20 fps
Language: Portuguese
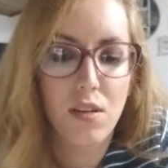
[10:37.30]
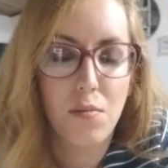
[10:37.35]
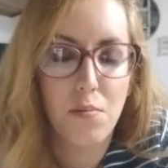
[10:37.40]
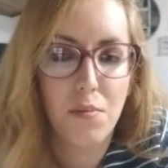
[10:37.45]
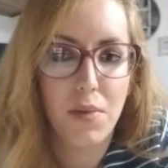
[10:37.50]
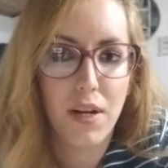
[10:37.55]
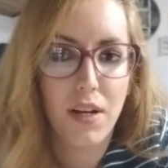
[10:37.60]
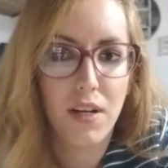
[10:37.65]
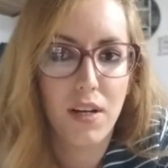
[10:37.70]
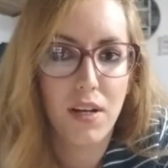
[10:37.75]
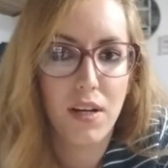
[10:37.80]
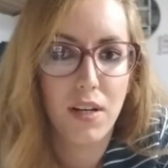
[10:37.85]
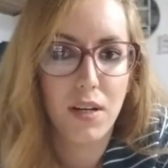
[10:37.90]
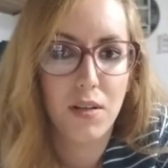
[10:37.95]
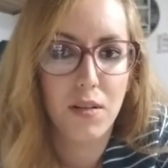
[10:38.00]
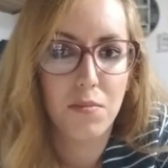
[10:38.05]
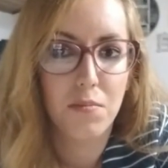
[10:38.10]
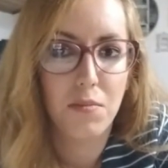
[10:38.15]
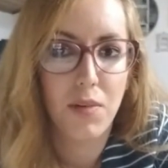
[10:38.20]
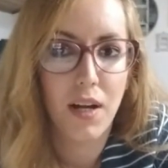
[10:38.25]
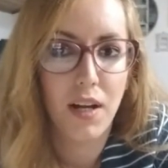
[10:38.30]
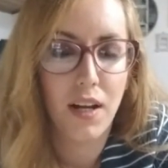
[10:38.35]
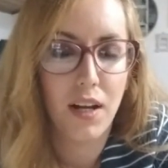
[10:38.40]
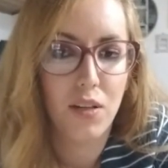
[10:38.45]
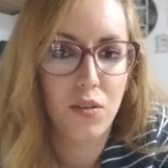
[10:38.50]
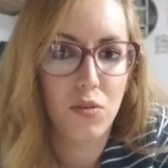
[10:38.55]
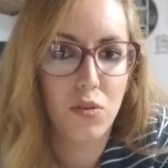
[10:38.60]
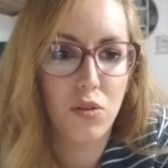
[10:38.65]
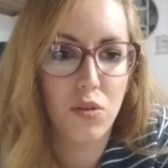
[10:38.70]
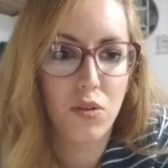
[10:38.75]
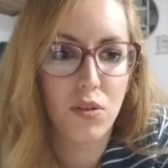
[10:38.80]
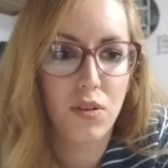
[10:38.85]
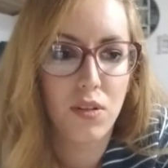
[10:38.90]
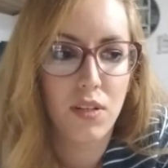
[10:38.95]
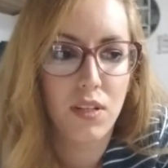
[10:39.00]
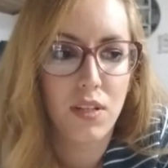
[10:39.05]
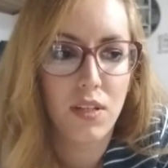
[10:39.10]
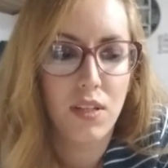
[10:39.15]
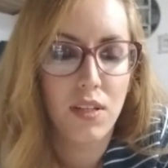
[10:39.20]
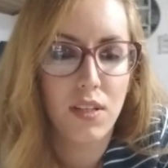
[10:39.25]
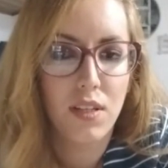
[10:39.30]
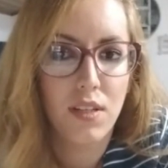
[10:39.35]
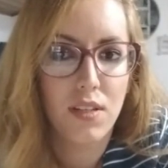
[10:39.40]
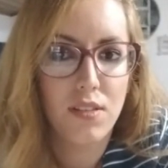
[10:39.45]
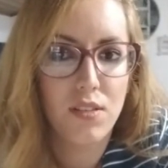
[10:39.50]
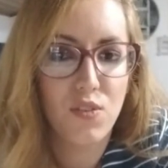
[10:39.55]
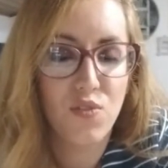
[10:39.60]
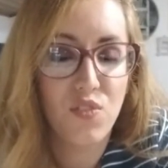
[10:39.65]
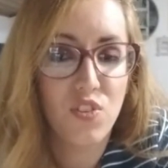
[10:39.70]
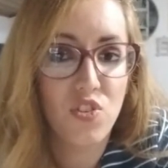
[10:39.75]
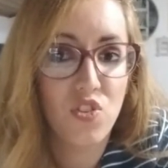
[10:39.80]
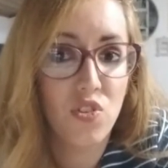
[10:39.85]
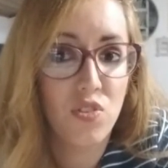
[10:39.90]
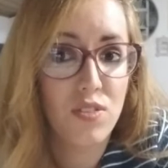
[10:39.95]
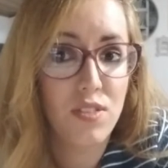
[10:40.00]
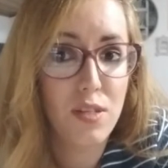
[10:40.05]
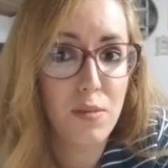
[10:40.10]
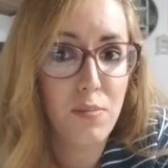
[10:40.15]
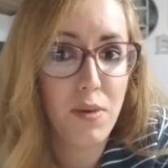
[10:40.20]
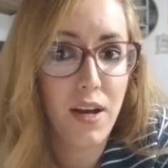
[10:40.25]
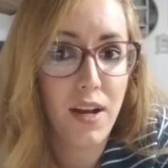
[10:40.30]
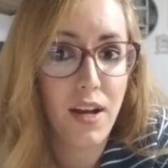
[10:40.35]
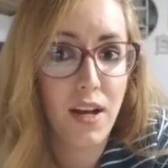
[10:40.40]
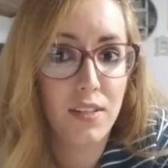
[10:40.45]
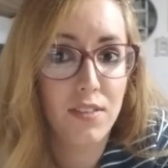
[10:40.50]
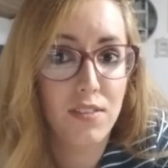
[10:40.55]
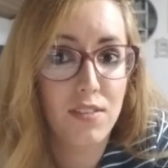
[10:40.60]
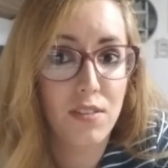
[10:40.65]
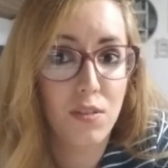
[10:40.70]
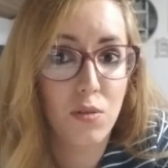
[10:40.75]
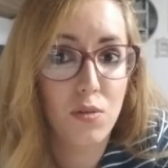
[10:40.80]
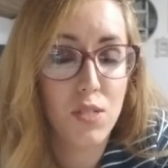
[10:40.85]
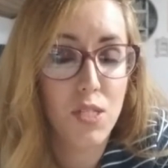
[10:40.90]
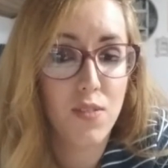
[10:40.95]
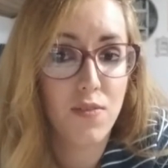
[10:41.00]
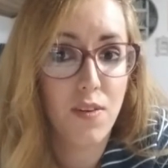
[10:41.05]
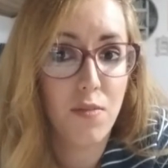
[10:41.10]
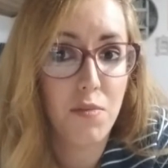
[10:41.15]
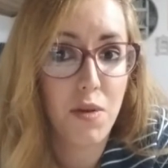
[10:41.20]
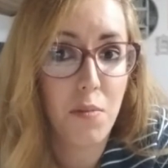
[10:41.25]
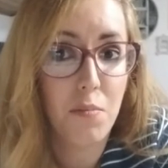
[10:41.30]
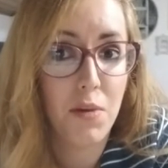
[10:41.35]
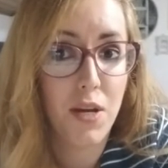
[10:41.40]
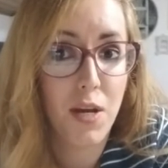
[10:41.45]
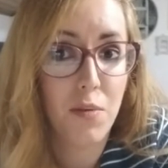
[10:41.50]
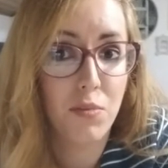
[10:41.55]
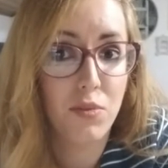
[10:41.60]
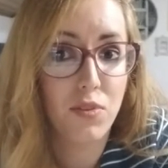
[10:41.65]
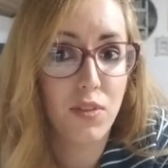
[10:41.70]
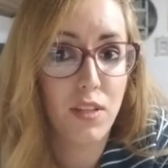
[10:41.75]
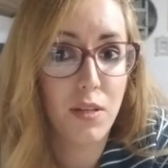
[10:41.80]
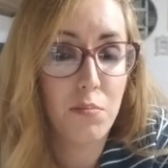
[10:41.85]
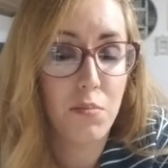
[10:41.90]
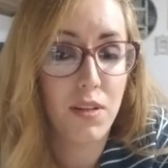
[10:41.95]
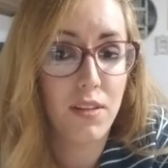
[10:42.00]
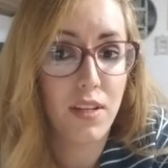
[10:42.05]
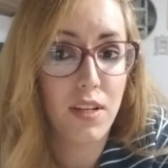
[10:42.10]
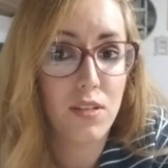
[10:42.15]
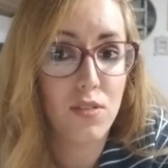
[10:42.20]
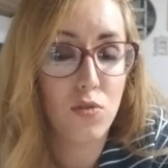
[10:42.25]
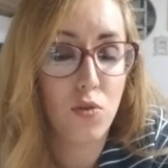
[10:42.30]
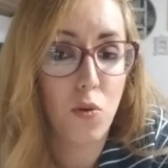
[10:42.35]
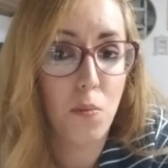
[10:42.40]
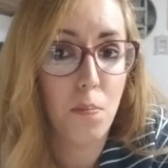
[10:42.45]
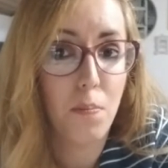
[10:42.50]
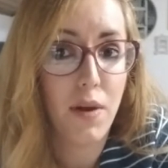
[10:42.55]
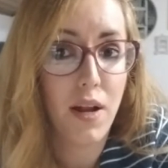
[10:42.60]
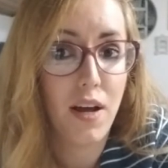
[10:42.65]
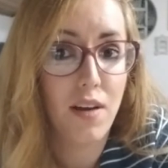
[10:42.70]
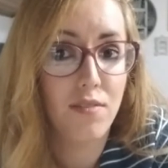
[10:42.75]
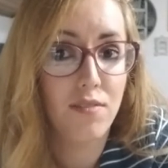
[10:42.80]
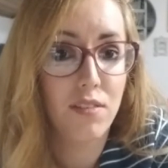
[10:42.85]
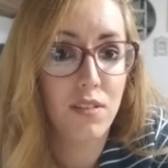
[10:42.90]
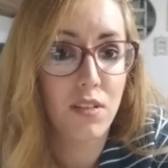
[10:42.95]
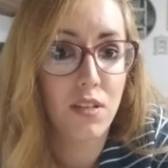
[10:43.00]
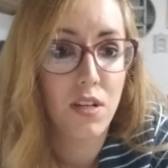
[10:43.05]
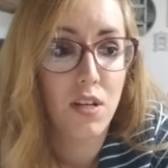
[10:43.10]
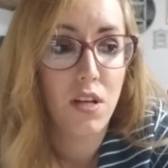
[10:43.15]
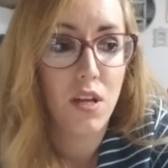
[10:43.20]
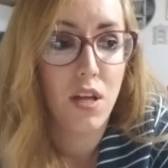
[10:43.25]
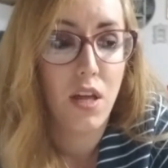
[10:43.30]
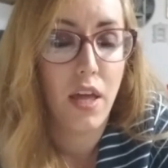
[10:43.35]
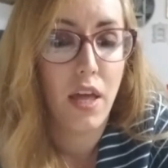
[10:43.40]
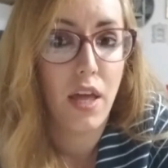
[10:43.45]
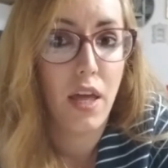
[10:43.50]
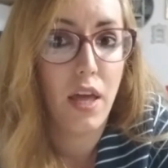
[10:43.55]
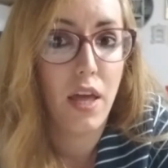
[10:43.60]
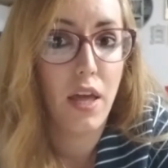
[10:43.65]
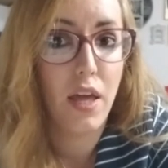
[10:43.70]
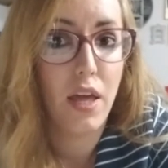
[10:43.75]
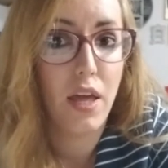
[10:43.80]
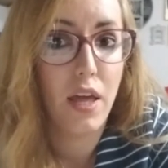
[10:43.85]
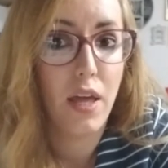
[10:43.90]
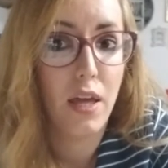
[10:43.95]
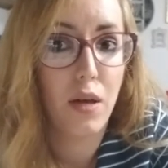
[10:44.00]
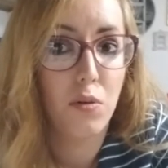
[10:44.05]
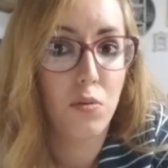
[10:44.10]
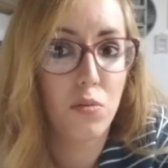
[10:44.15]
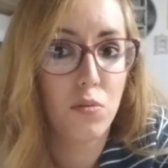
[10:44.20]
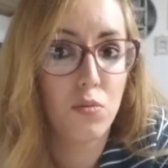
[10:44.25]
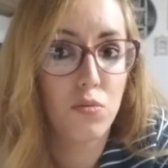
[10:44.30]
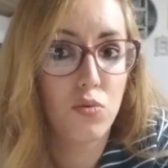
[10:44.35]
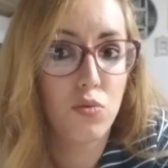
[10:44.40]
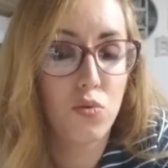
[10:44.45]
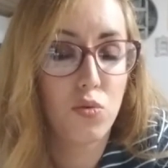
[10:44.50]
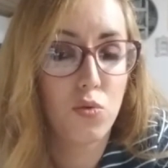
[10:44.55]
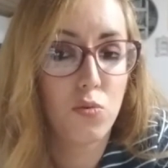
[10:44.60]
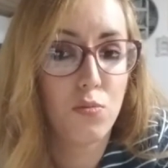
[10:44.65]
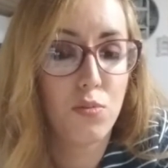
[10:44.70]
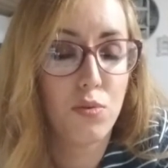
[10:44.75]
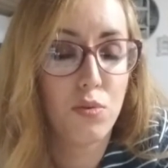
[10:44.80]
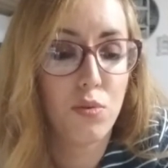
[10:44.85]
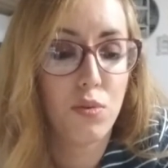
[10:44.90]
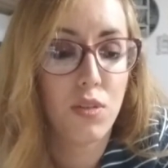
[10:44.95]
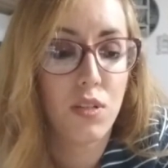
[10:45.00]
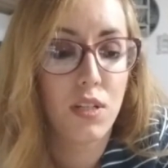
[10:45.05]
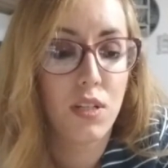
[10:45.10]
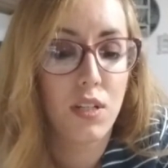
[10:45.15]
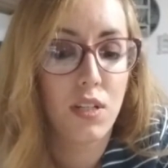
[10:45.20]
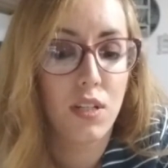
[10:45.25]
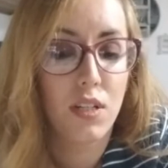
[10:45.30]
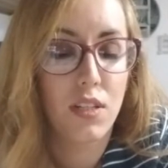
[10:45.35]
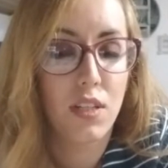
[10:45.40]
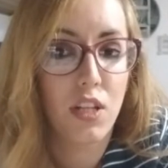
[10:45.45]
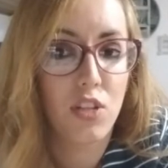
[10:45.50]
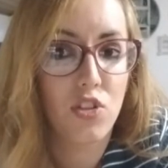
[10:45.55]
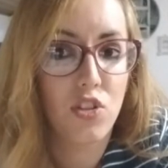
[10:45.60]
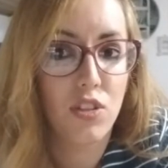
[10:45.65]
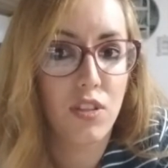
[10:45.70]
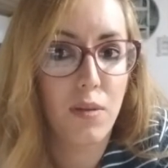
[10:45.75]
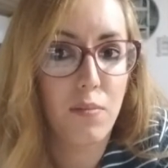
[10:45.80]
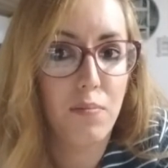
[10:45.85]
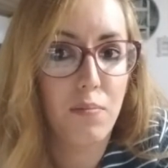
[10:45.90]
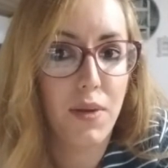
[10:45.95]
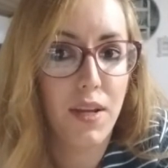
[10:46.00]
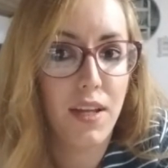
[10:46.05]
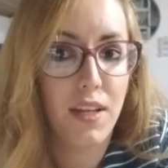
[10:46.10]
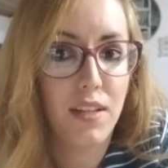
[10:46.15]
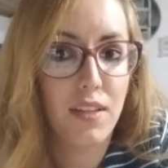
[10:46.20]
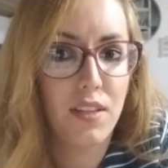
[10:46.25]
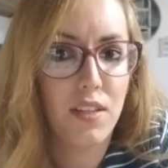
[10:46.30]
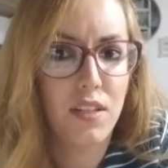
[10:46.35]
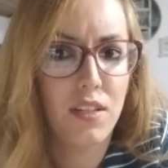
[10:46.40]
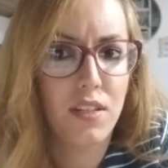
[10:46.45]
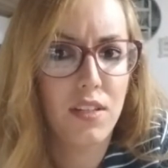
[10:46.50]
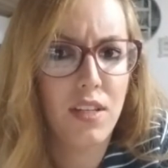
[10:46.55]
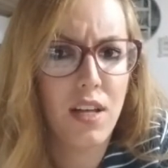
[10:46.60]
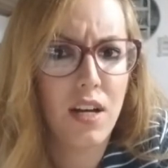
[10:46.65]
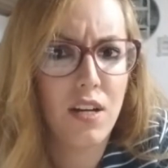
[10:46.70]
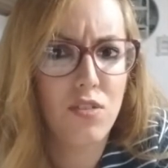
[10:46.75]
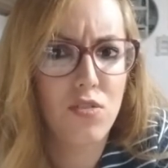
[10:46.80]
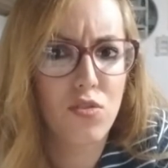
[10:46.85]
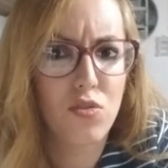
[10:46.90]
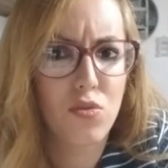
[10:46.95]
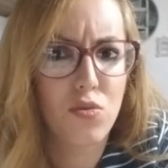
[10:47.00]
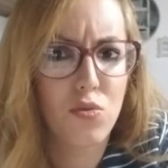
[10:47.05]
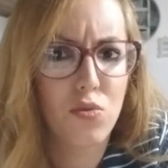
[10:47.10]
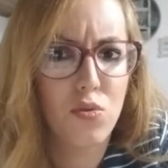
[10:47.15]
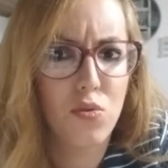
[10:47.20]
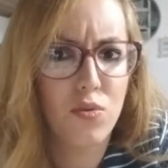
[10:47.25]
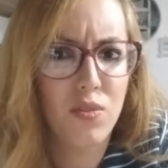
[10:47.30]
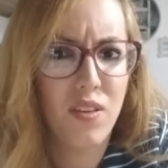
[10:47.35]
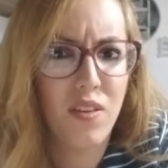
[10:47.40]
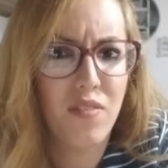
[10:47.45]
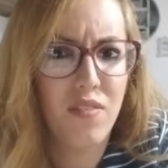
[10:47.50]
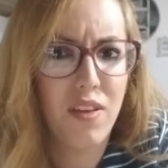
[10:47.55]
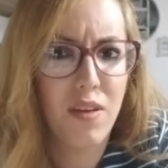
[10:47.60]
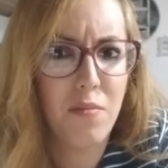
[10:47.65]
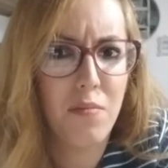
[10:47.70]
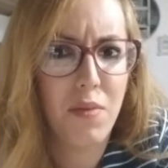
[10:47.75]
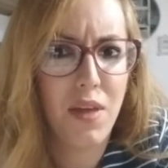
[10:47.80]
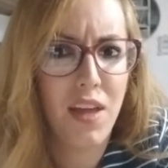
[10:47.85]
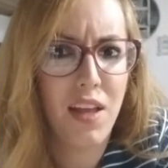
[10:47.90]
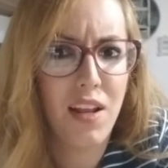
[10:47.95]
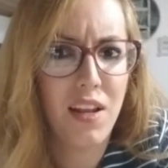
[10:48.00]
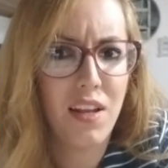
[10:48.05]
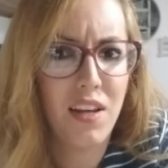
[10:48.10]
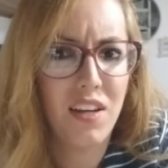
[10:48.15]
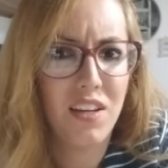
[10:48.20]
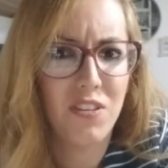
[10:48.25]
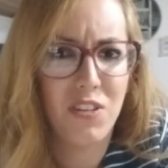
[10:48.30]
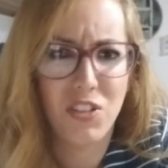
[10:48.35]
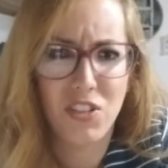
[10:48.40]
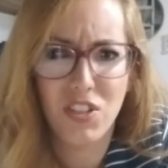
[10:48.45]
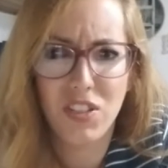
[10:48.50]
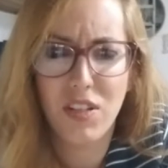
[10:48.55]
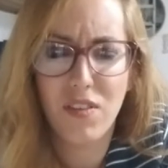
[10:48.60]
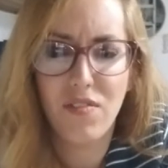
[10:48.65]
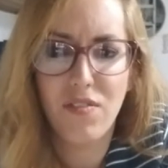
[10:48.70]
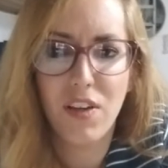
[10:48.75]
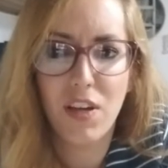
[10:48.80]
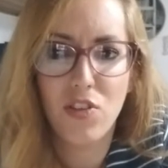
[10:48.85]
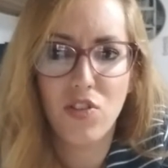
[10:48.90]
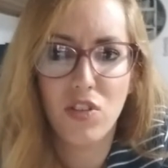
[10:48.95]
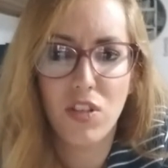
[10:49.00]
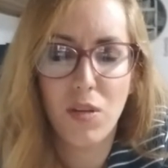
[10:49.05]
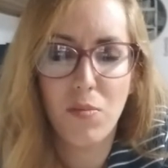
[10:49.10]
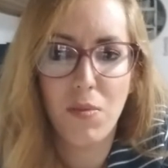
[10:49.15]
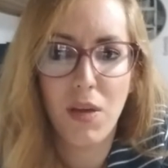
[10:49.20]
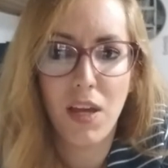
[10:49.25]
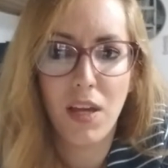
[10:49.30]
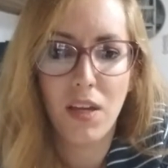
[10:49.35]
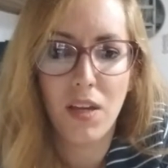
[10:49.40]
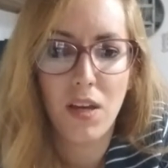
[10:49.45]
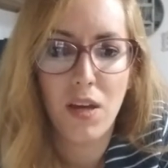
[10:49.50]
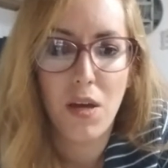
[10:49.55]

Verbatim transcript: para marcador que são vendidos separados. Inclusive, a minha mãe, há muito tempo atrás, comprava é, um tubo da tinta preta, da azul, da vermelha, eu acho que da verde também.